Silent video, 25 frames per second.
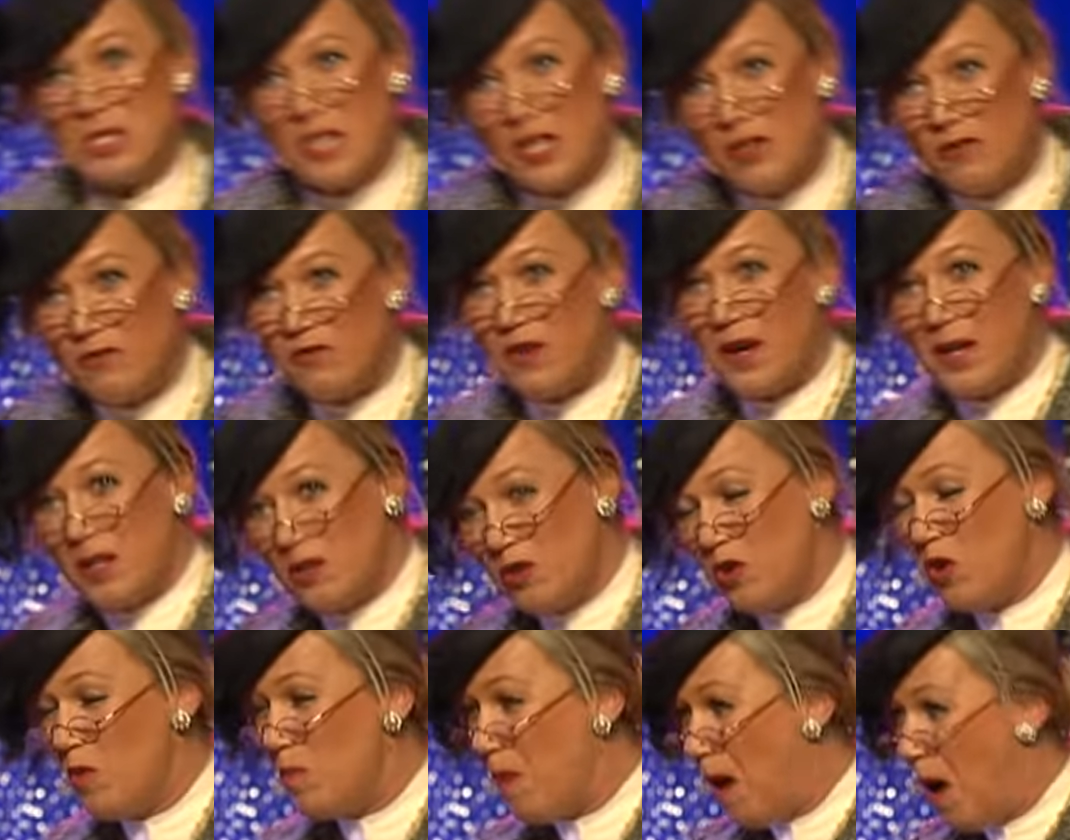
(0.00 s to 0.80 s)
sein
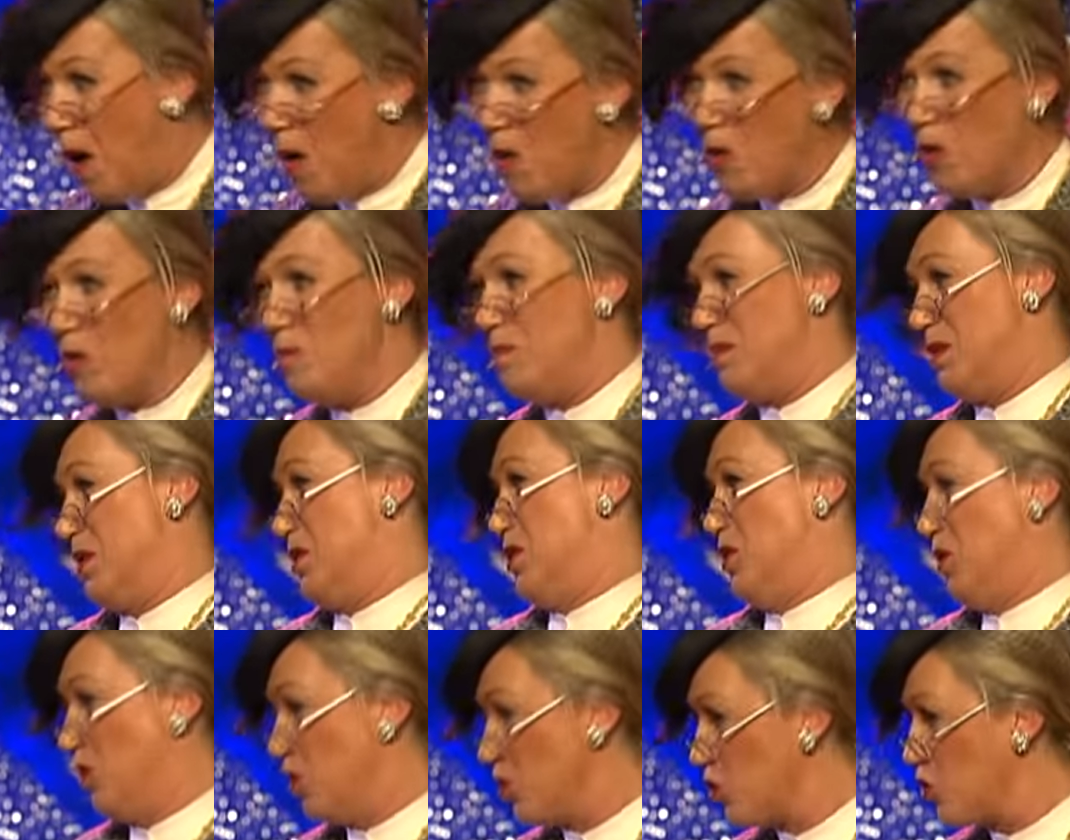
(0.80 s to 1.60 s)
Fanclub auch ein
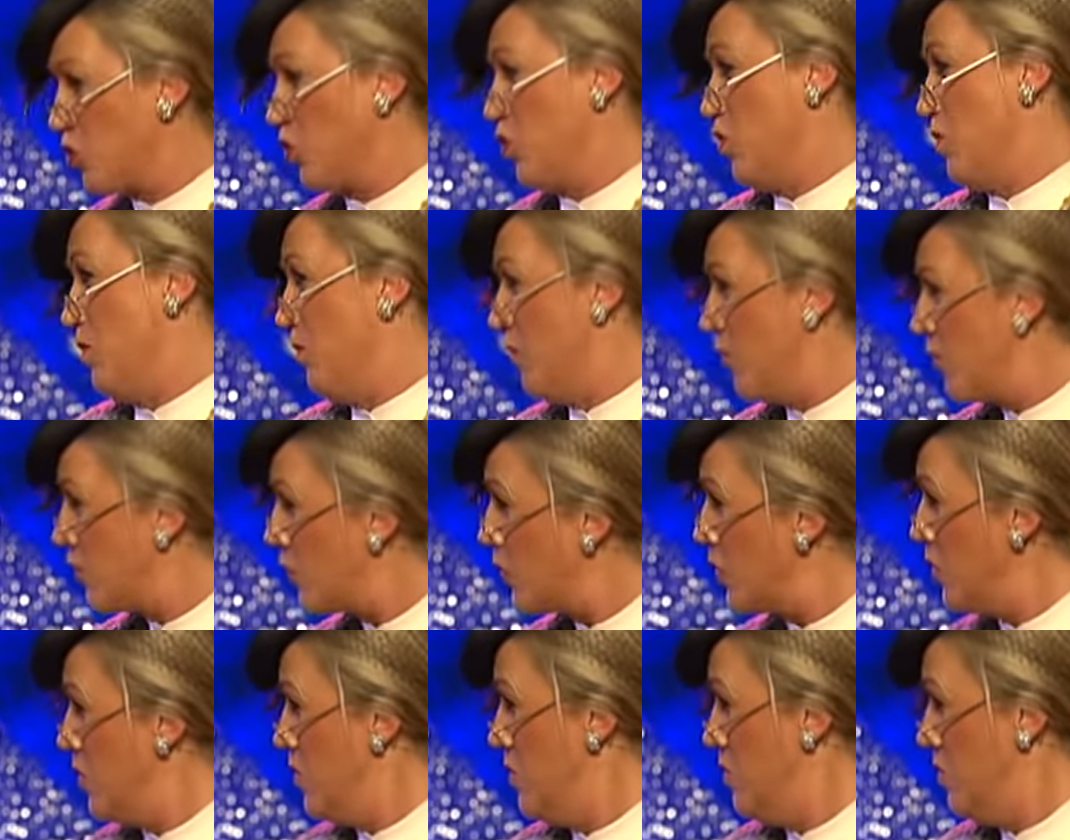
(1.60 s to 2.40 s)
bisschen
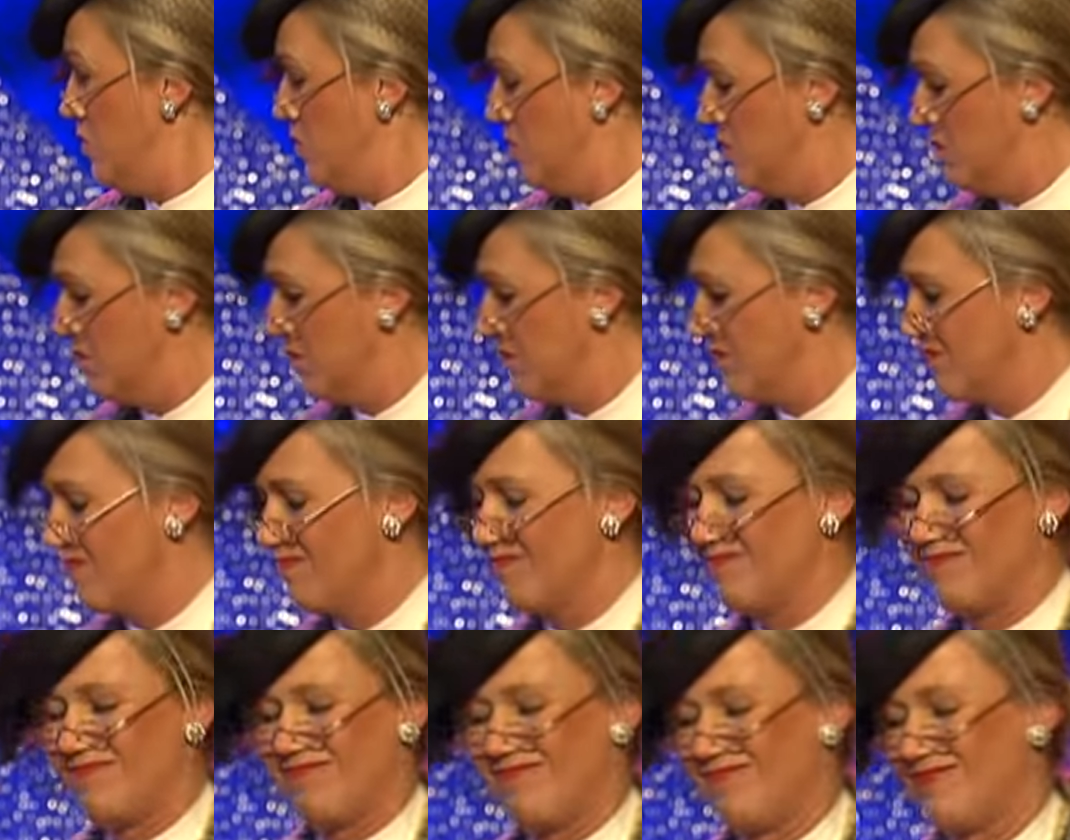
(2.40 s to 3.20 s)
geschrumpft. Ne?
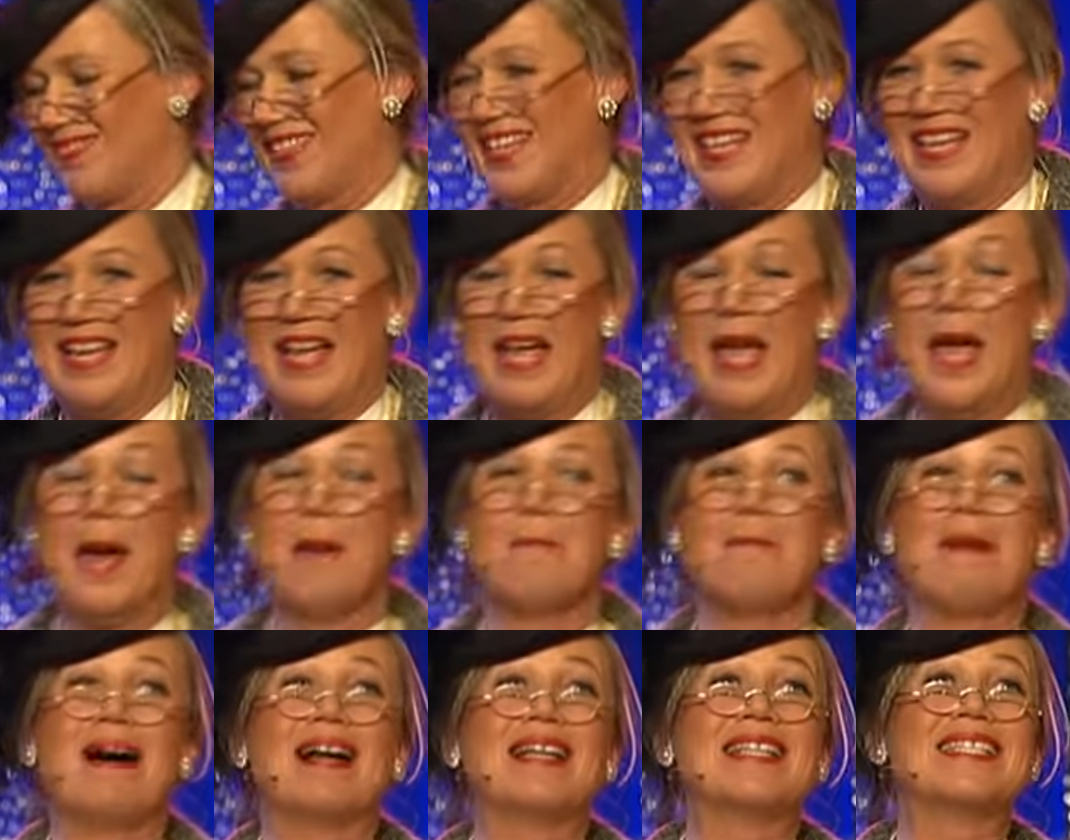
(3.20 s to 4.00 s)

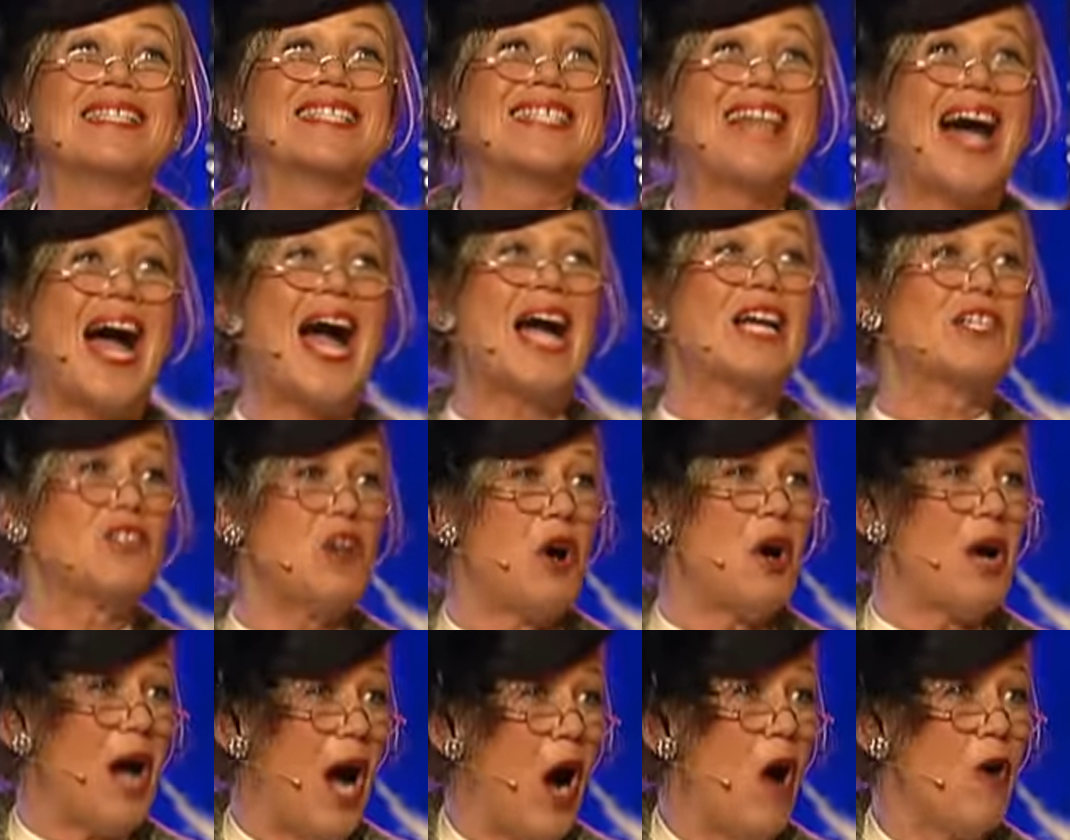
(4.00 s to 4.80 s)
Man sagt
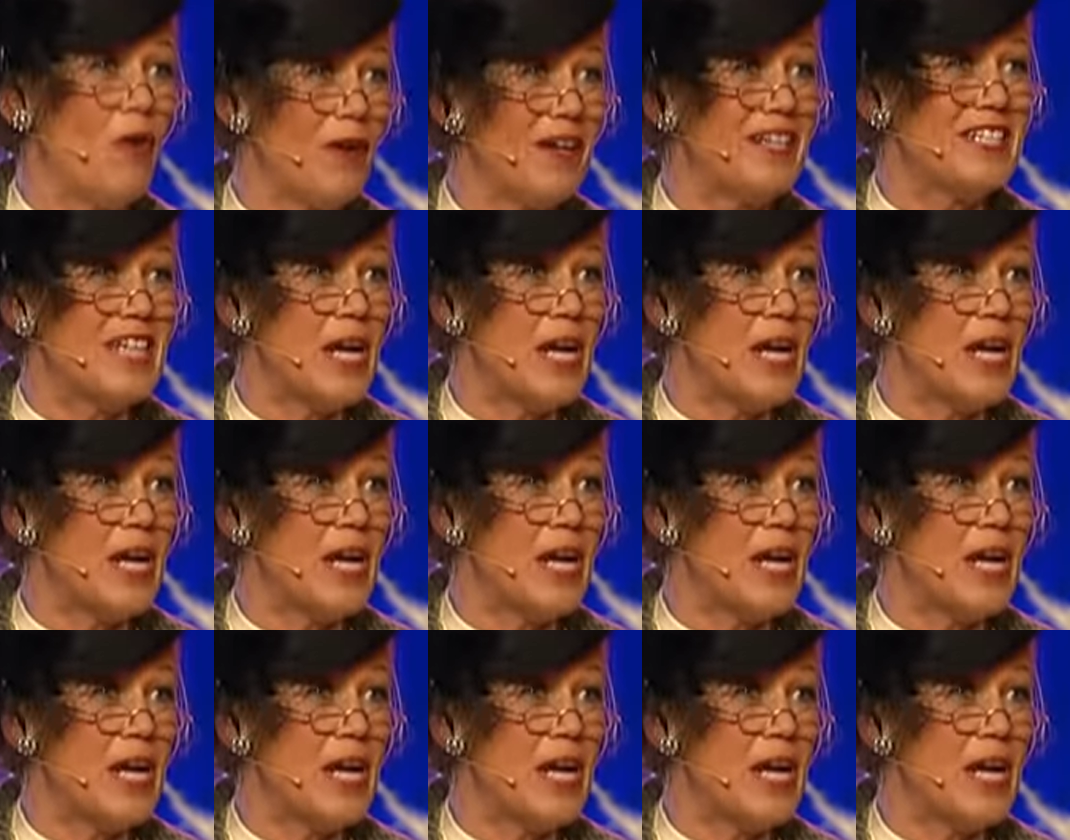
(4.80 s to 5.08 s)
doch auch in